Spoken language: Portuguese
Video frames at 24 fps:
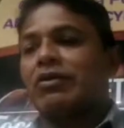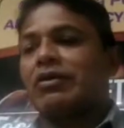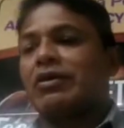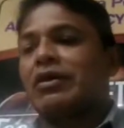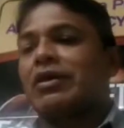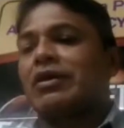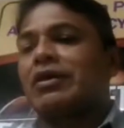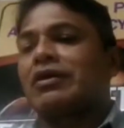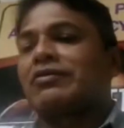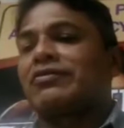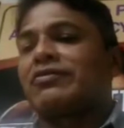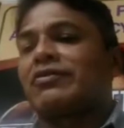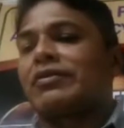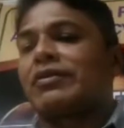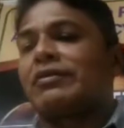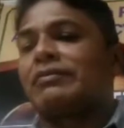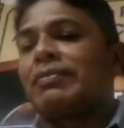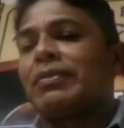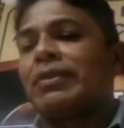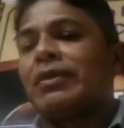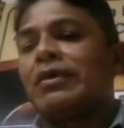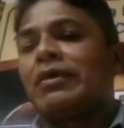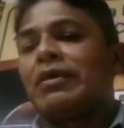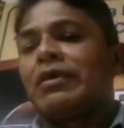orquestra.
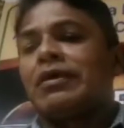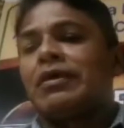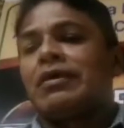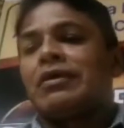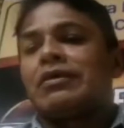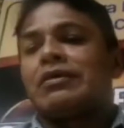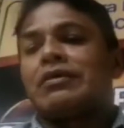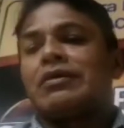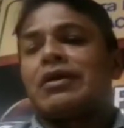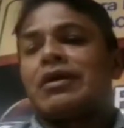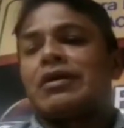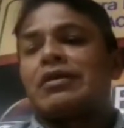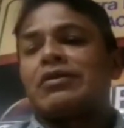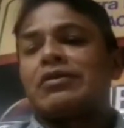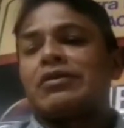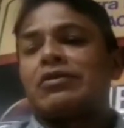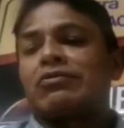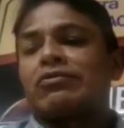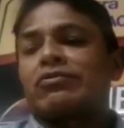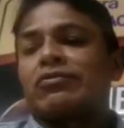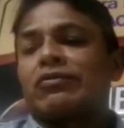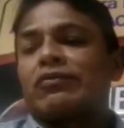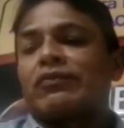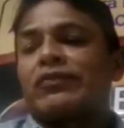E ali
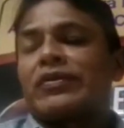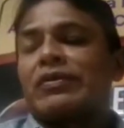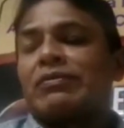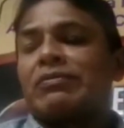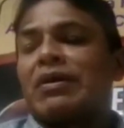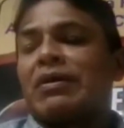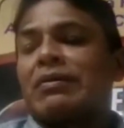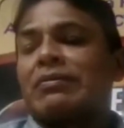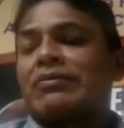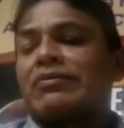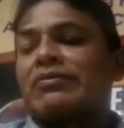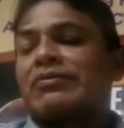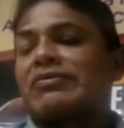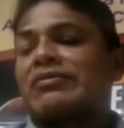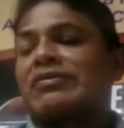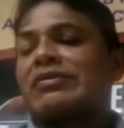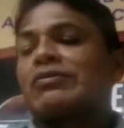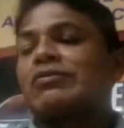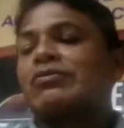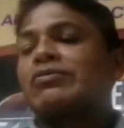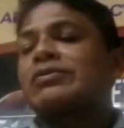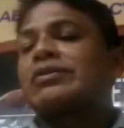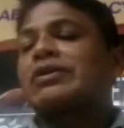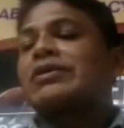eu sofri minha
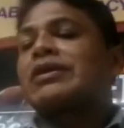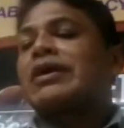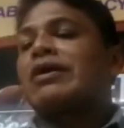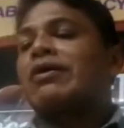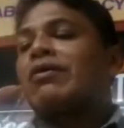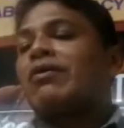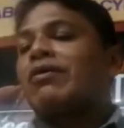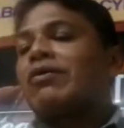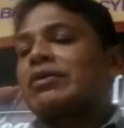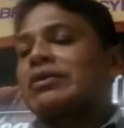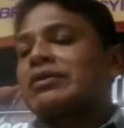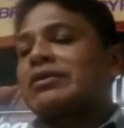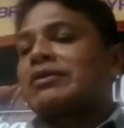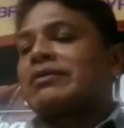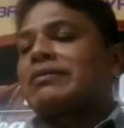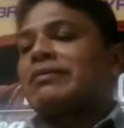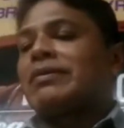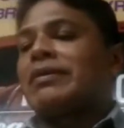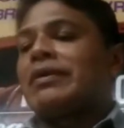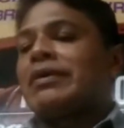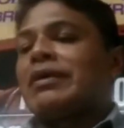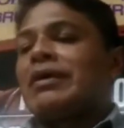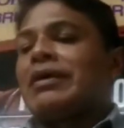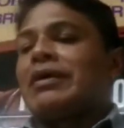segunda derrota,
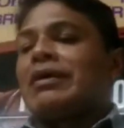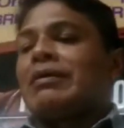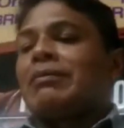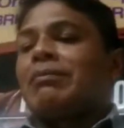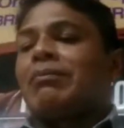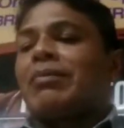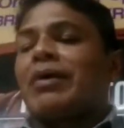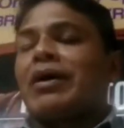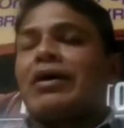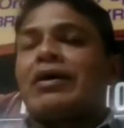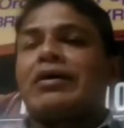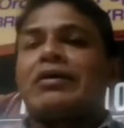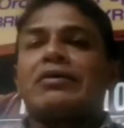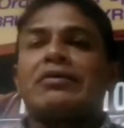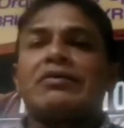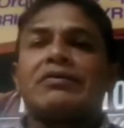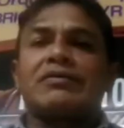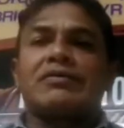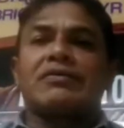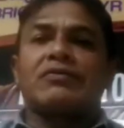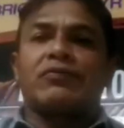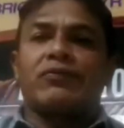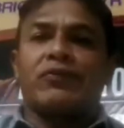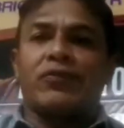
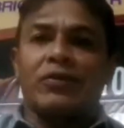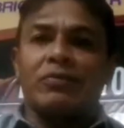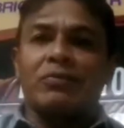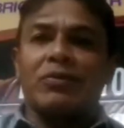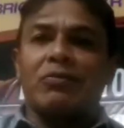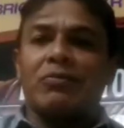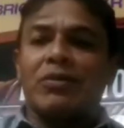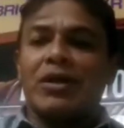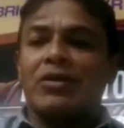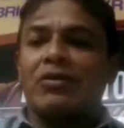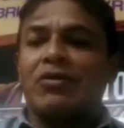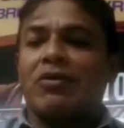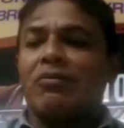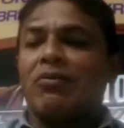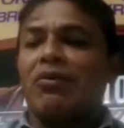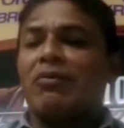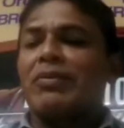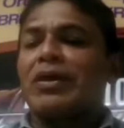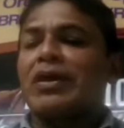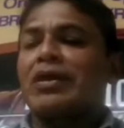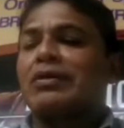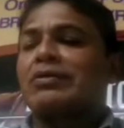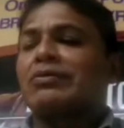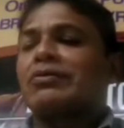mas foi meu melhor
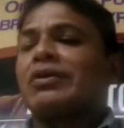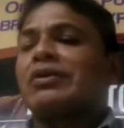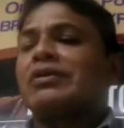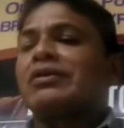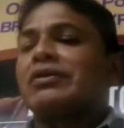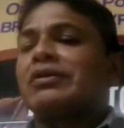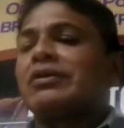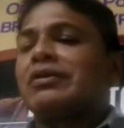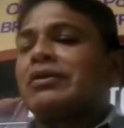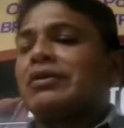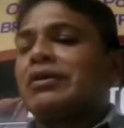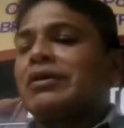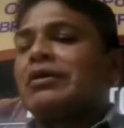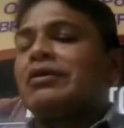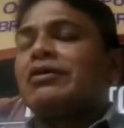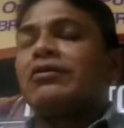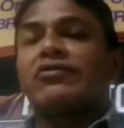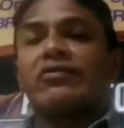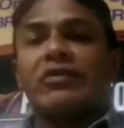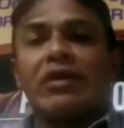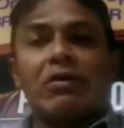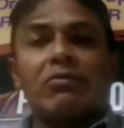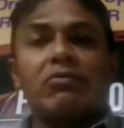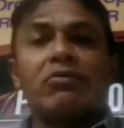momento ali.
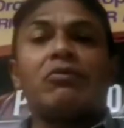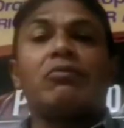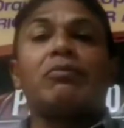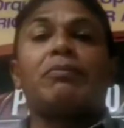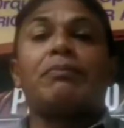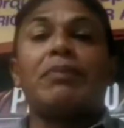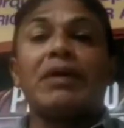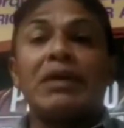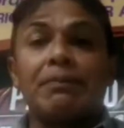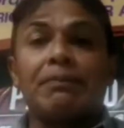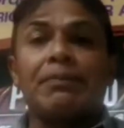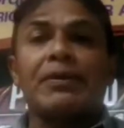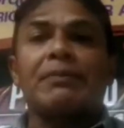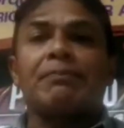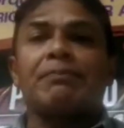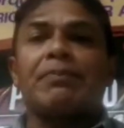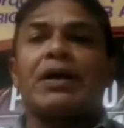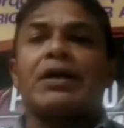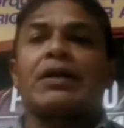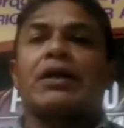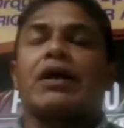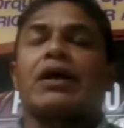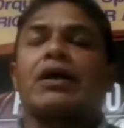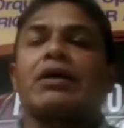Estavam bem
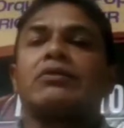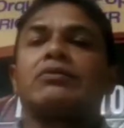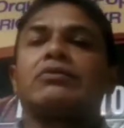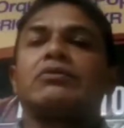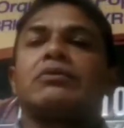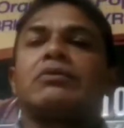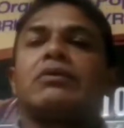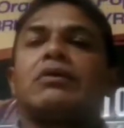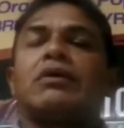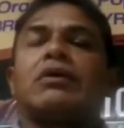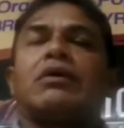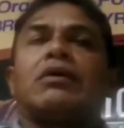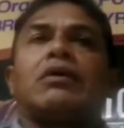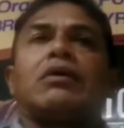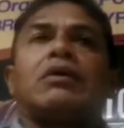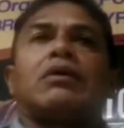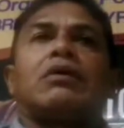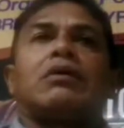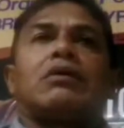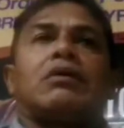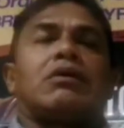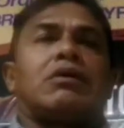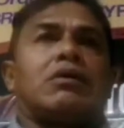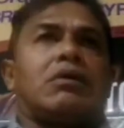preparados.
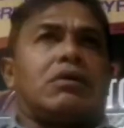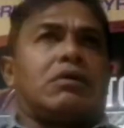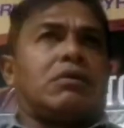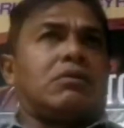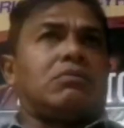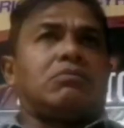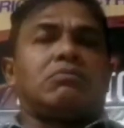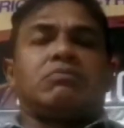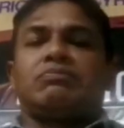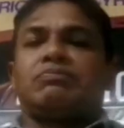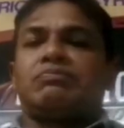É, eh,